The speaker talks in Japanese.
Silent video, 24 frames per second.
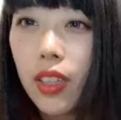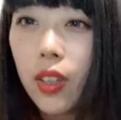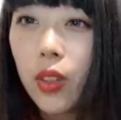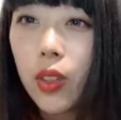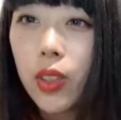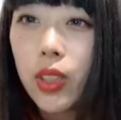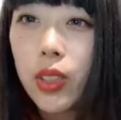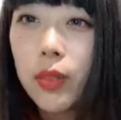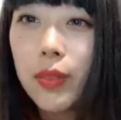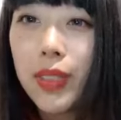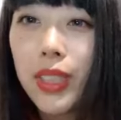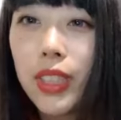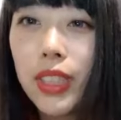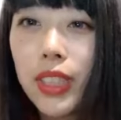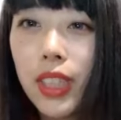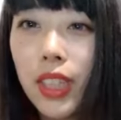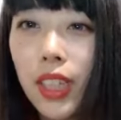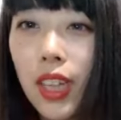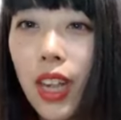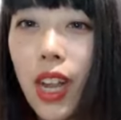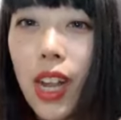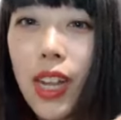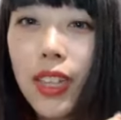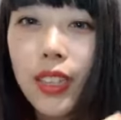おつめいちゃん。
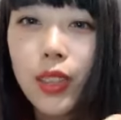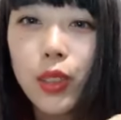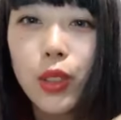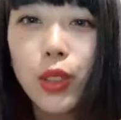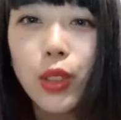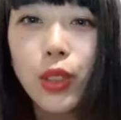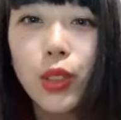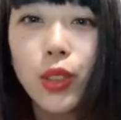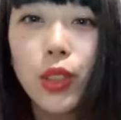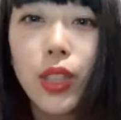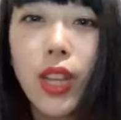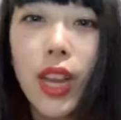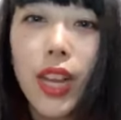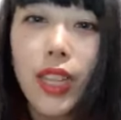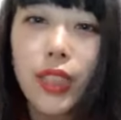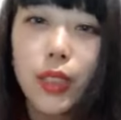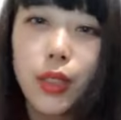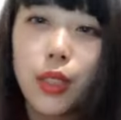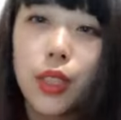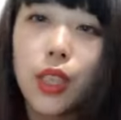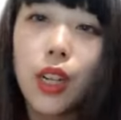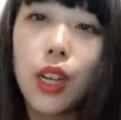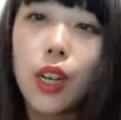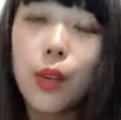はい。ということで、明日
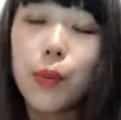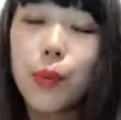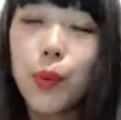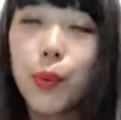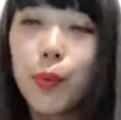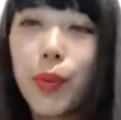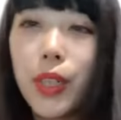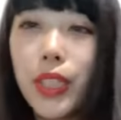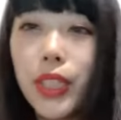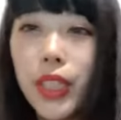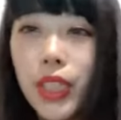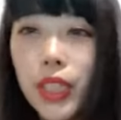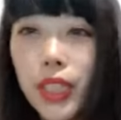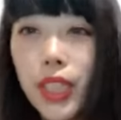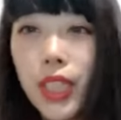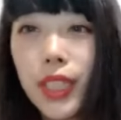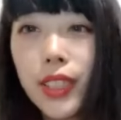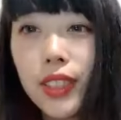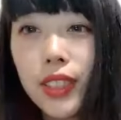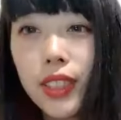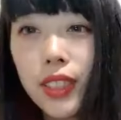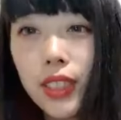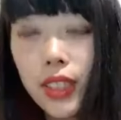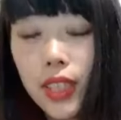からも毎日配
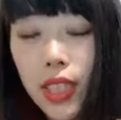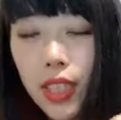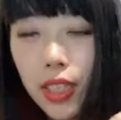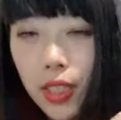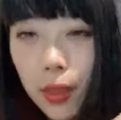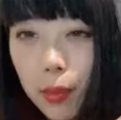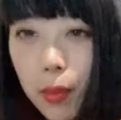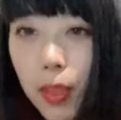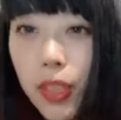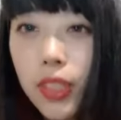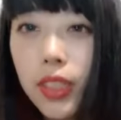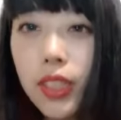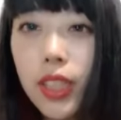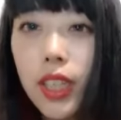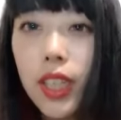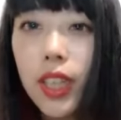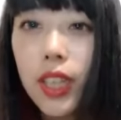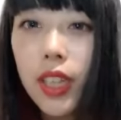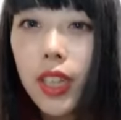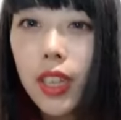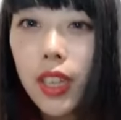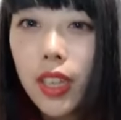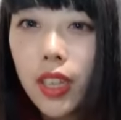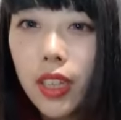信していきます。
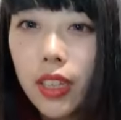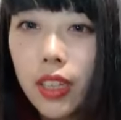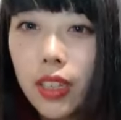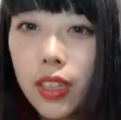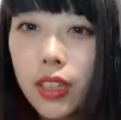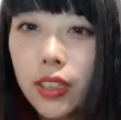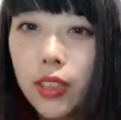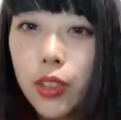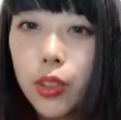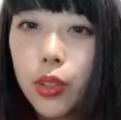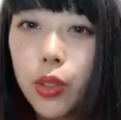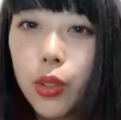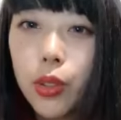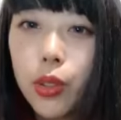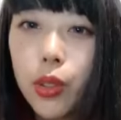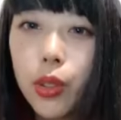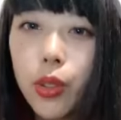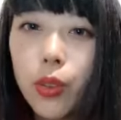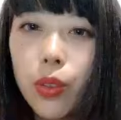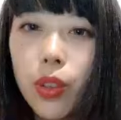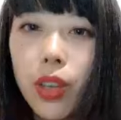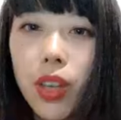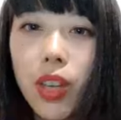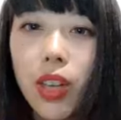ちょっと今日
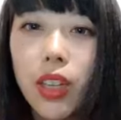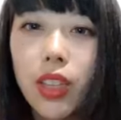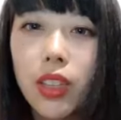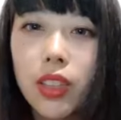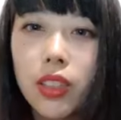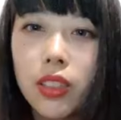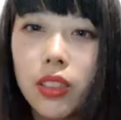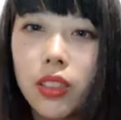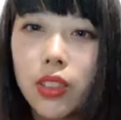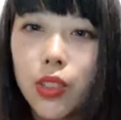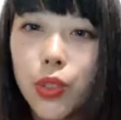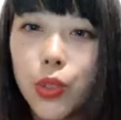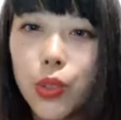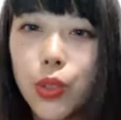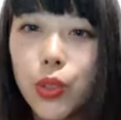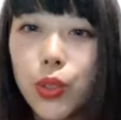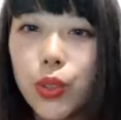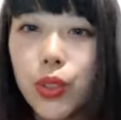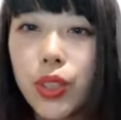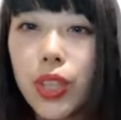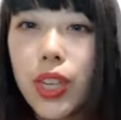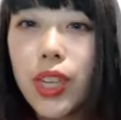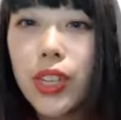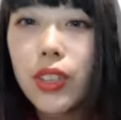は、ちょっ
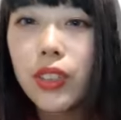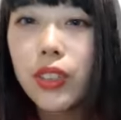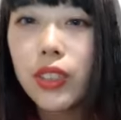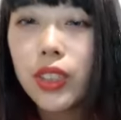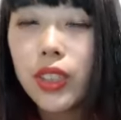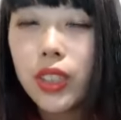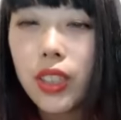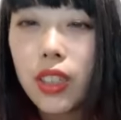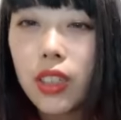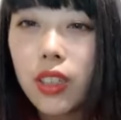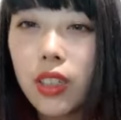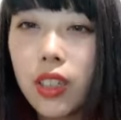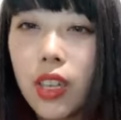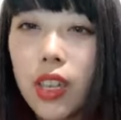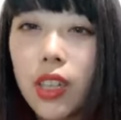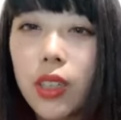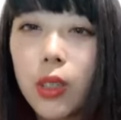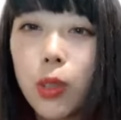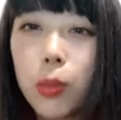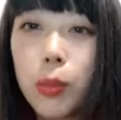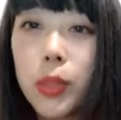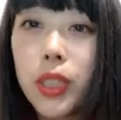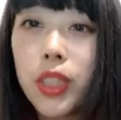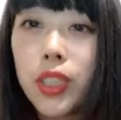と帰る時間が
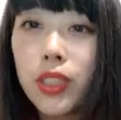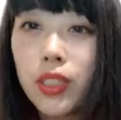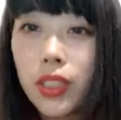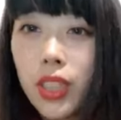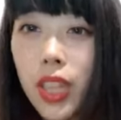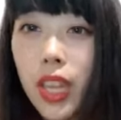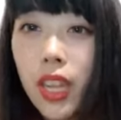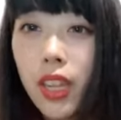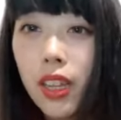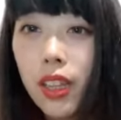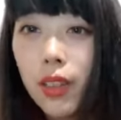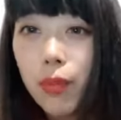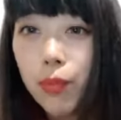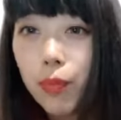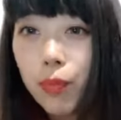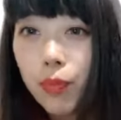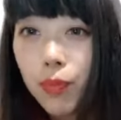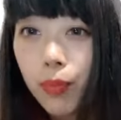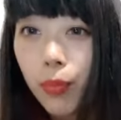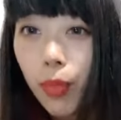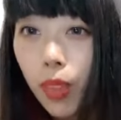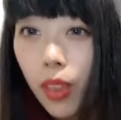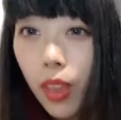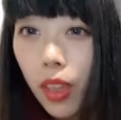読めなくて、
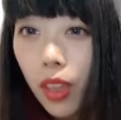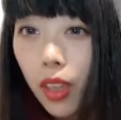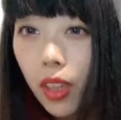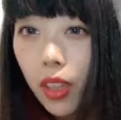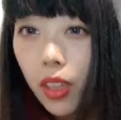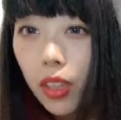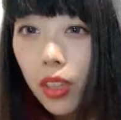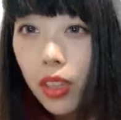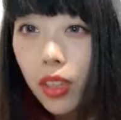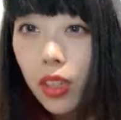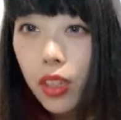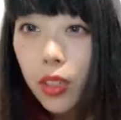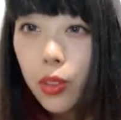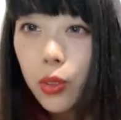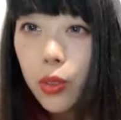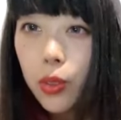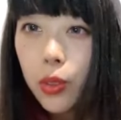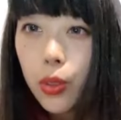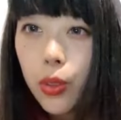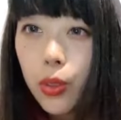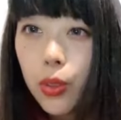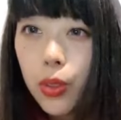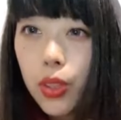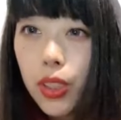あ
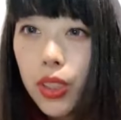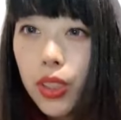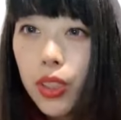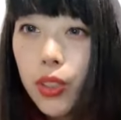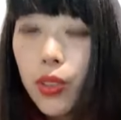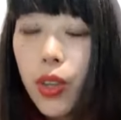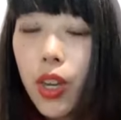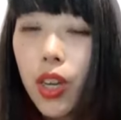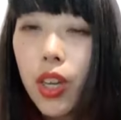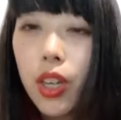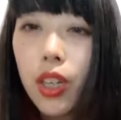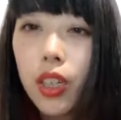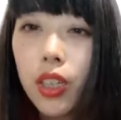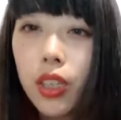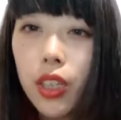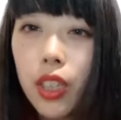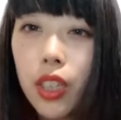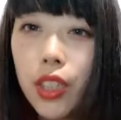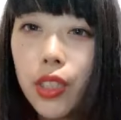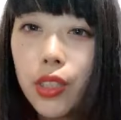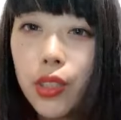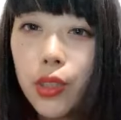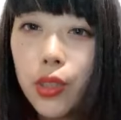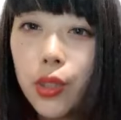の、実は
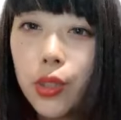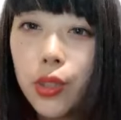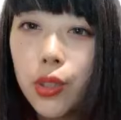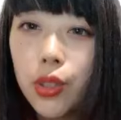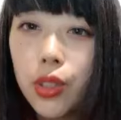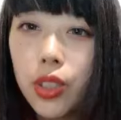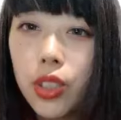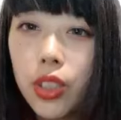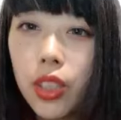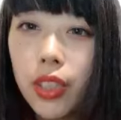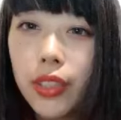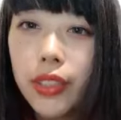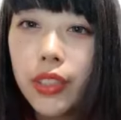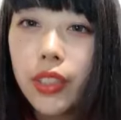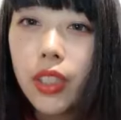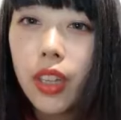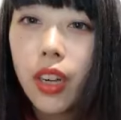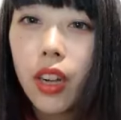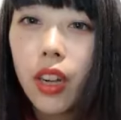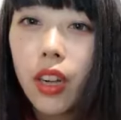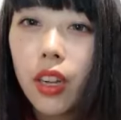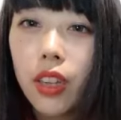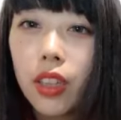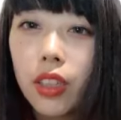会場入った
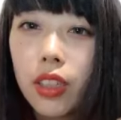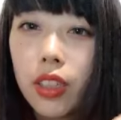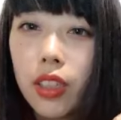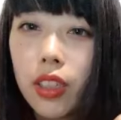ら、